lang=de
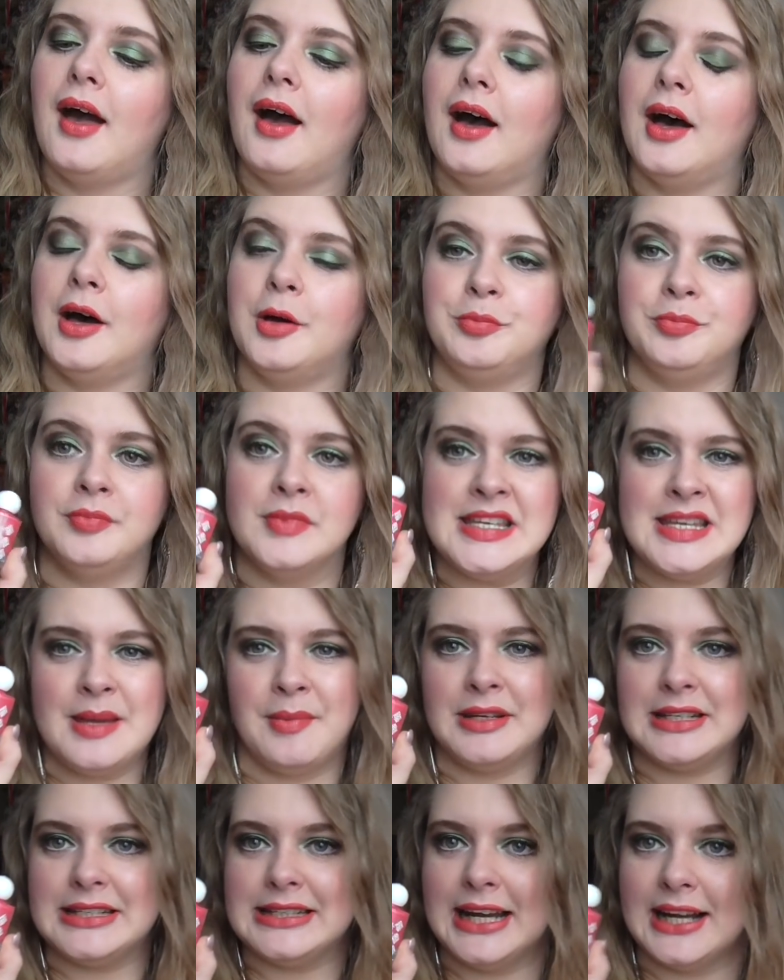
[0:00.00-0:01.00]
Ähm, ich
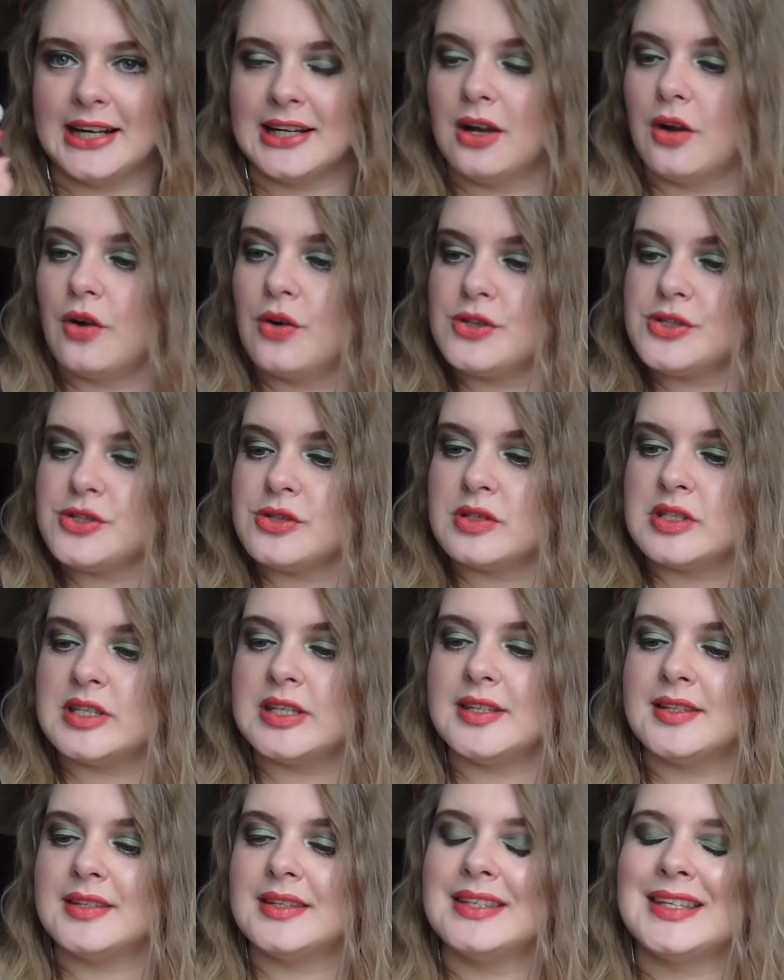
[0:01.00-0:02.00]
habe einen Nagellack
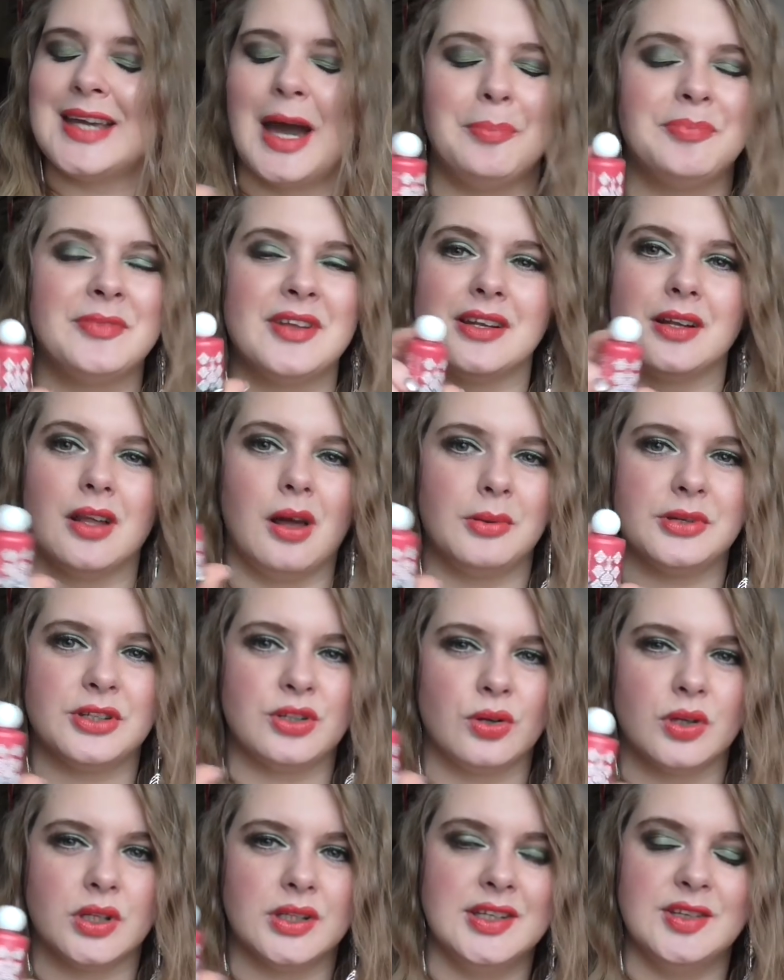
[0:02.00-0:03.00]
aussortiert. Ich habe den, glaube ich,
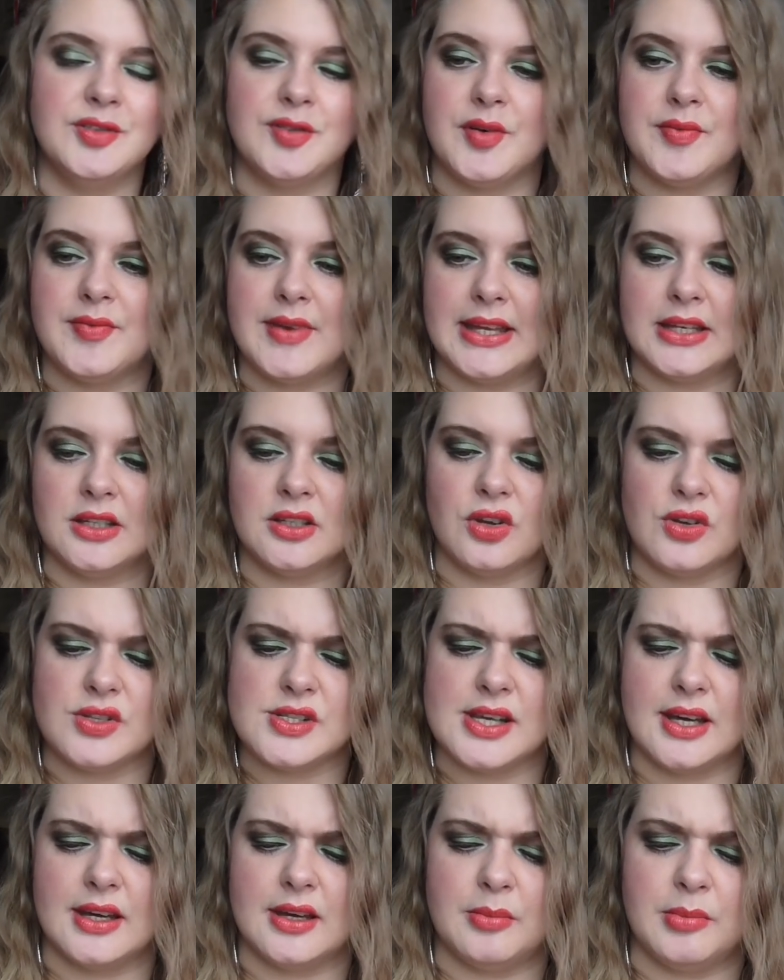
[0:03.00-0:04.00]
noch nie verwendet,
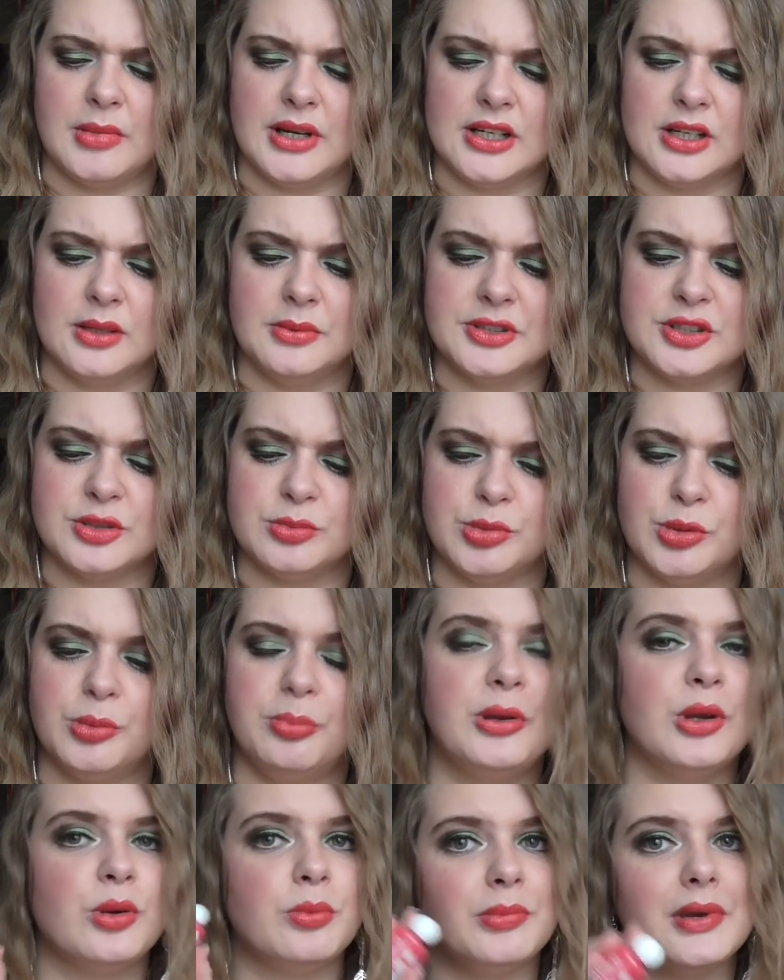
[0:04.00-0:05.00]
außer einmal, glaube ich, zum
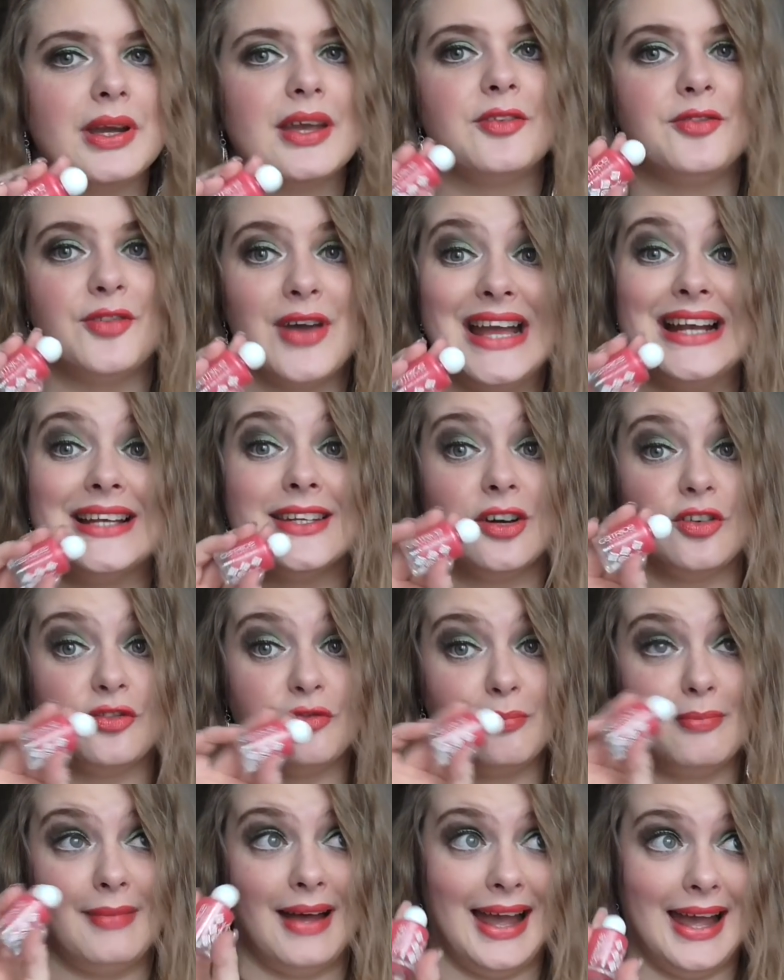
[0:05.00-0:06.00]
Probieren. Und mir gefällt der auf
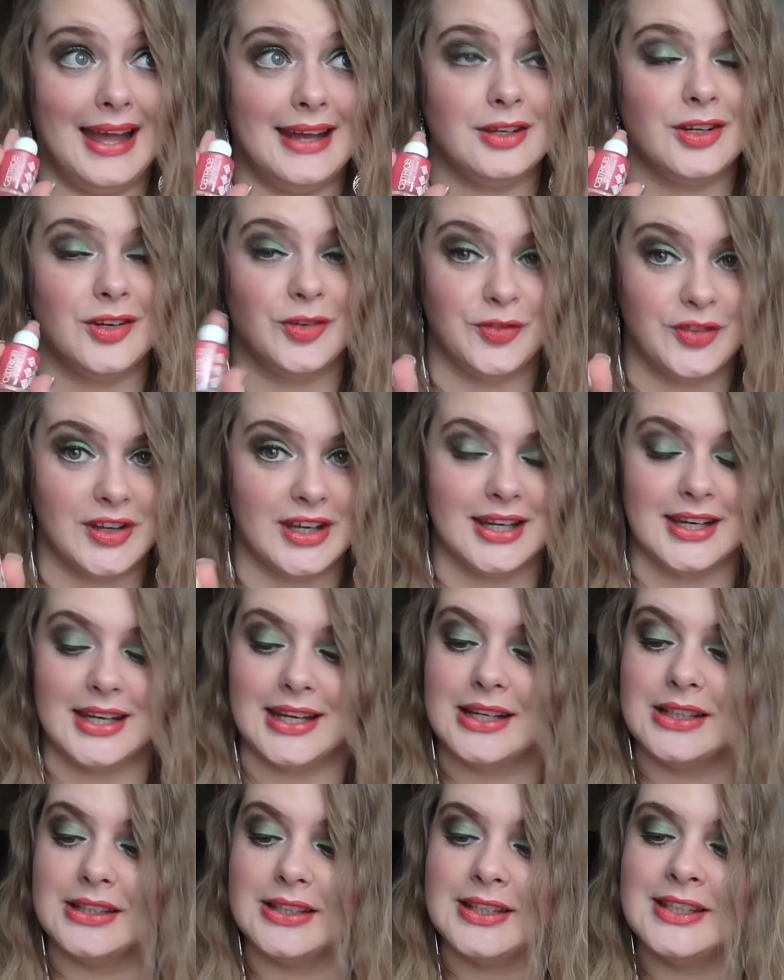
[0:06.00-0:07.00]
meinen
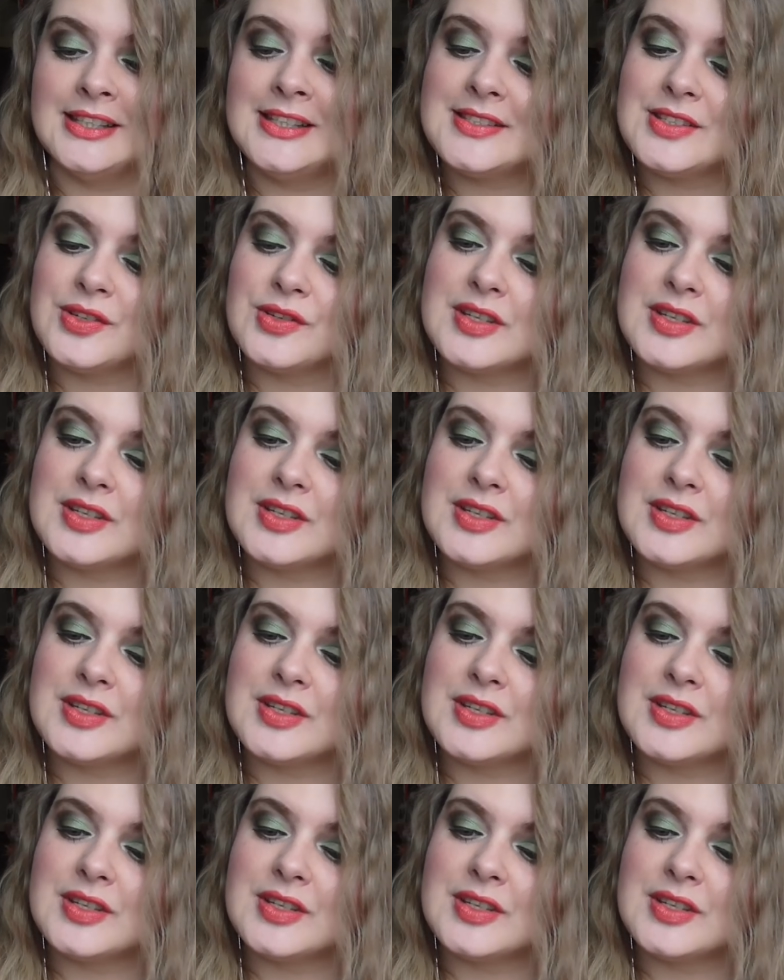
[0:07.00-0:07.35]
Fingernägeln nicht.